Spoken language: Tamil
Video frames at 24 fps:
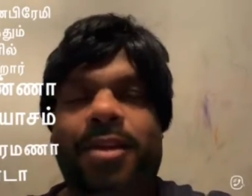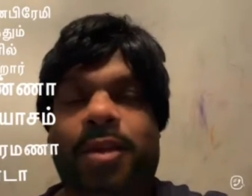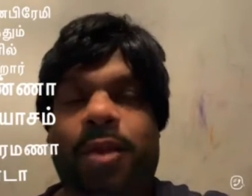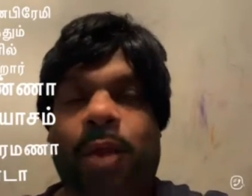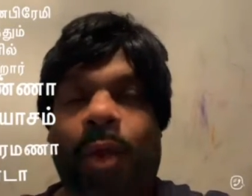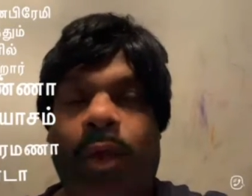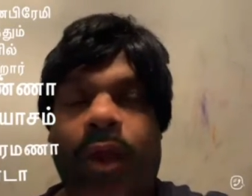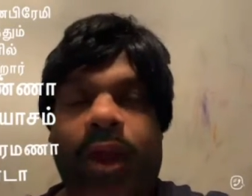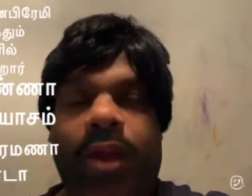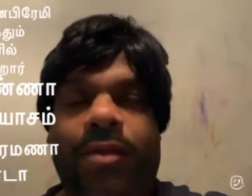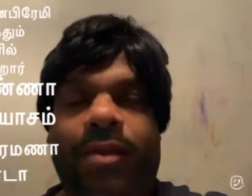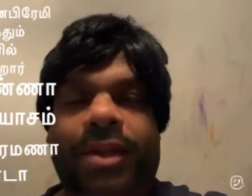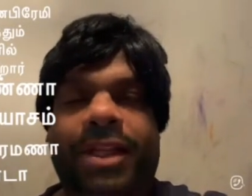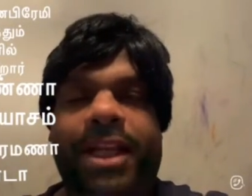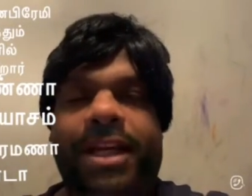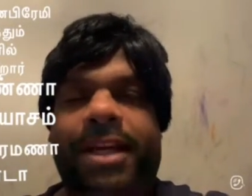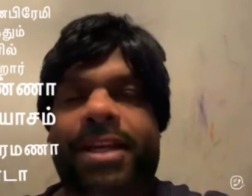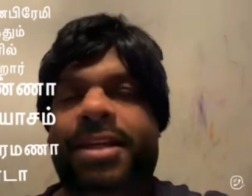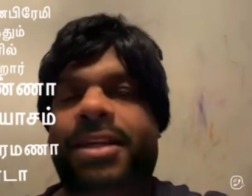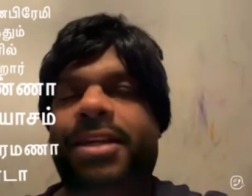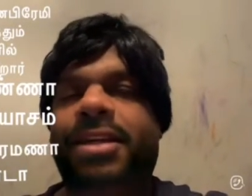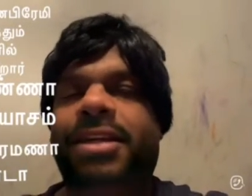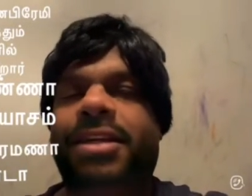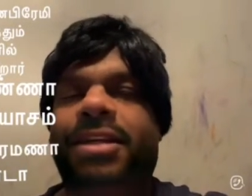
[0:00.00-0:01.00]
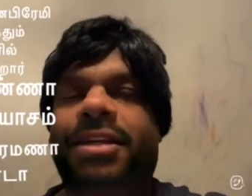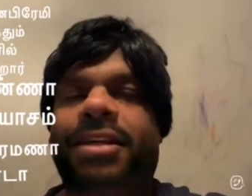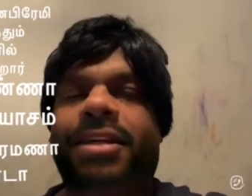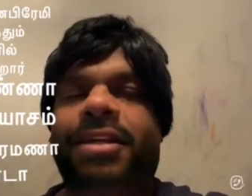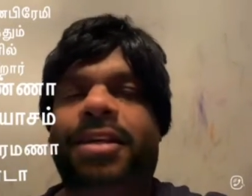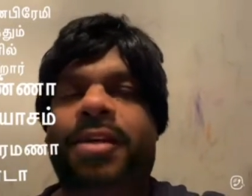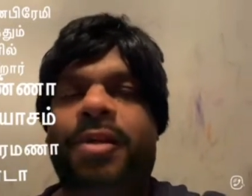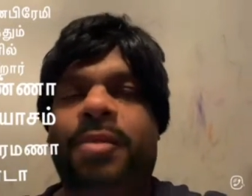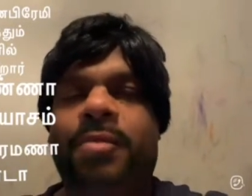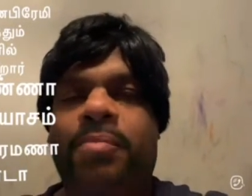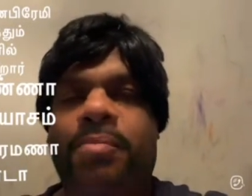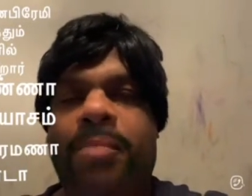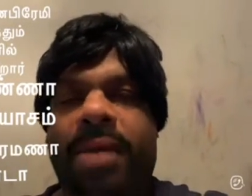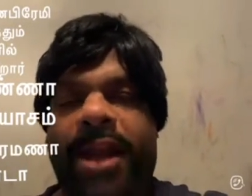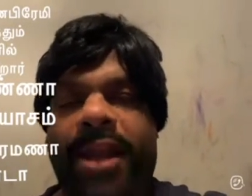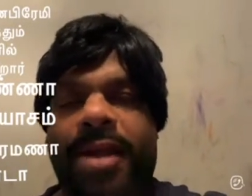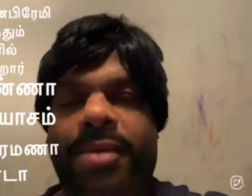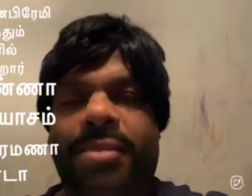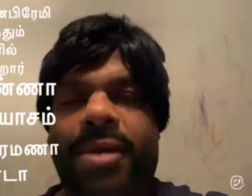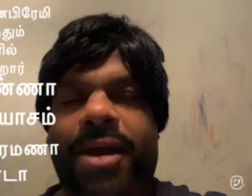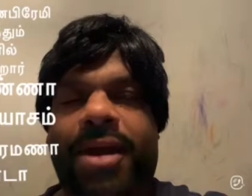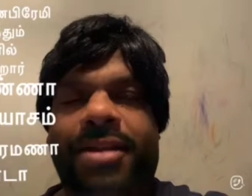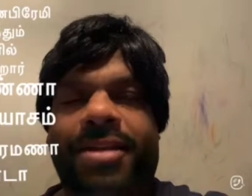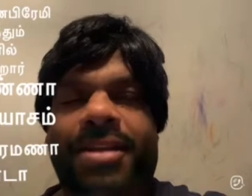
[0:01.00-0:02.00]
தொடர்வதற்கு
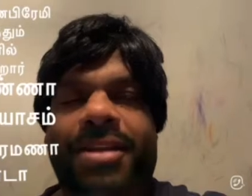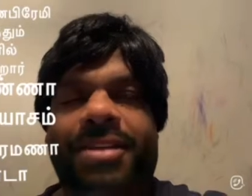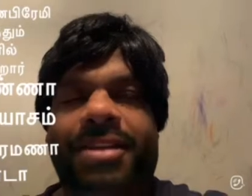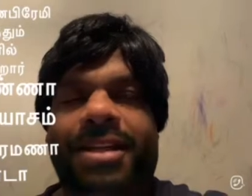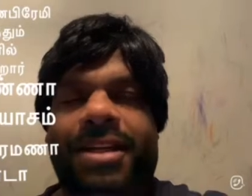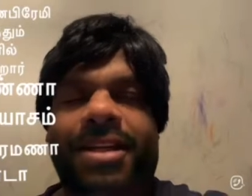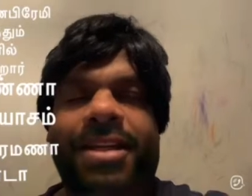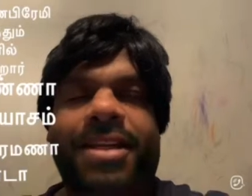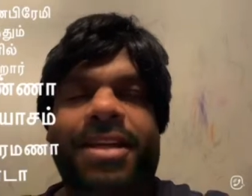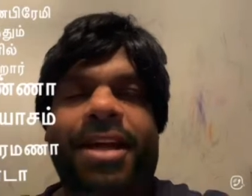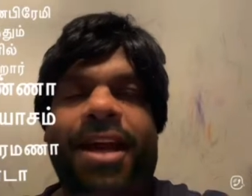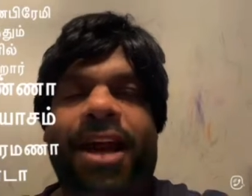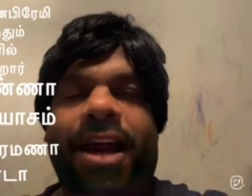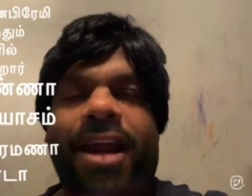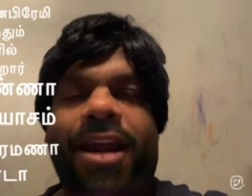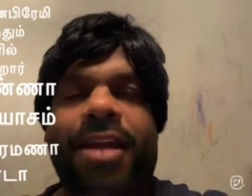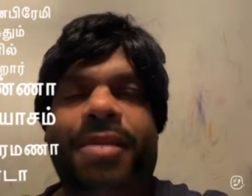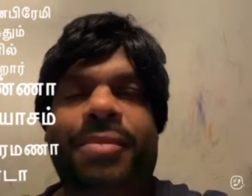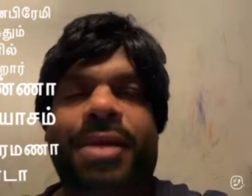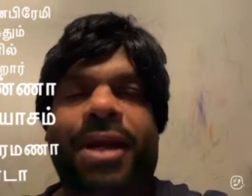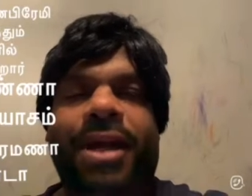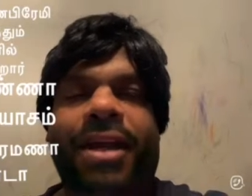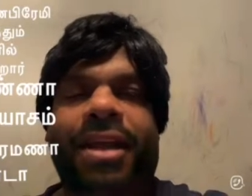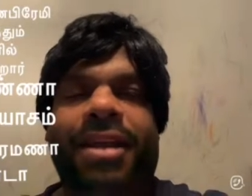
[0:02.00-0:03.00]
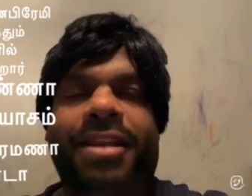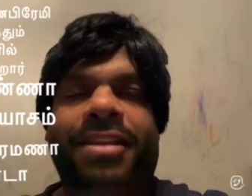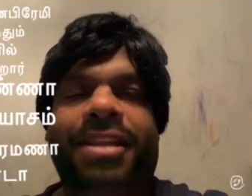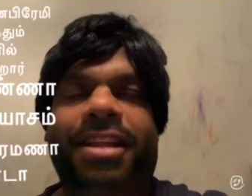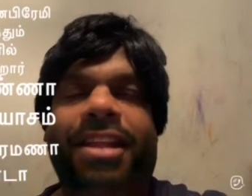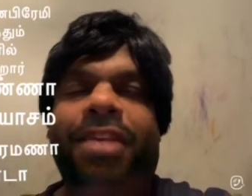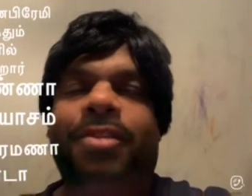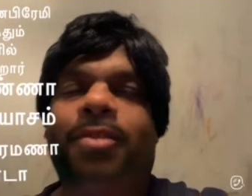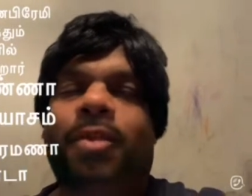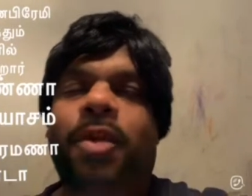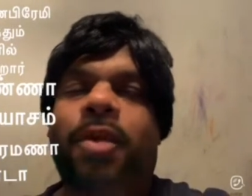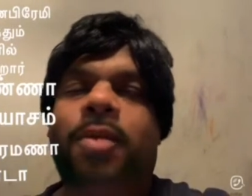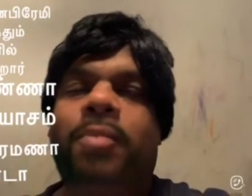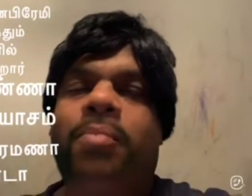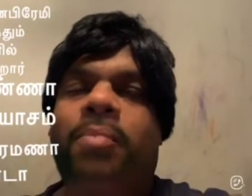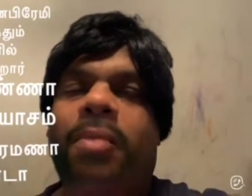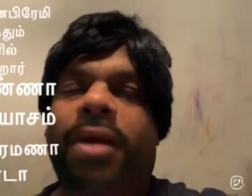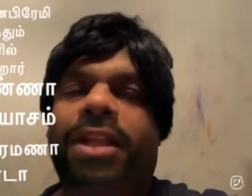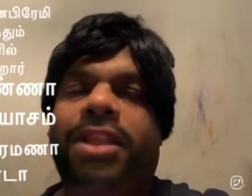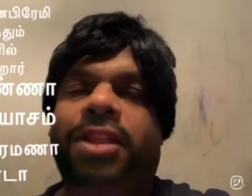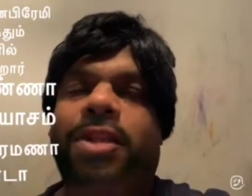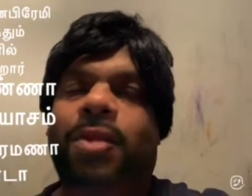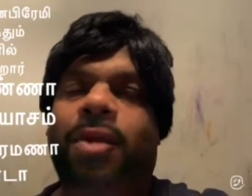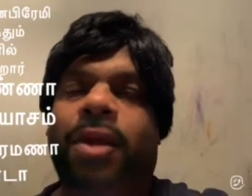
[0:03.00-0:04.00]
மனமாற்றத்திற்கு காரணமாக இருந்தது அவருடைய
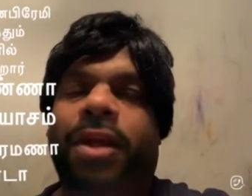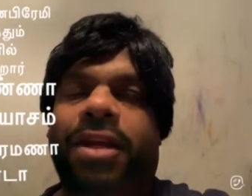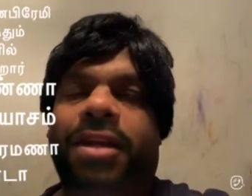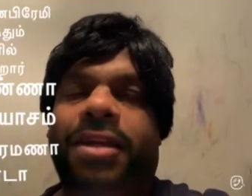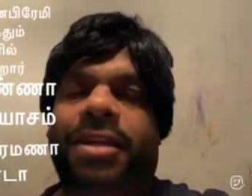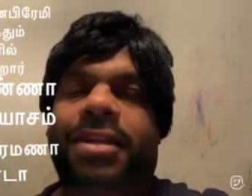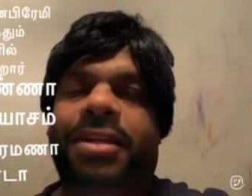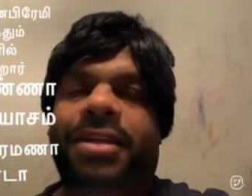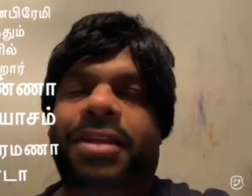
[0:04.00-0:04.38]
மைத்துனர்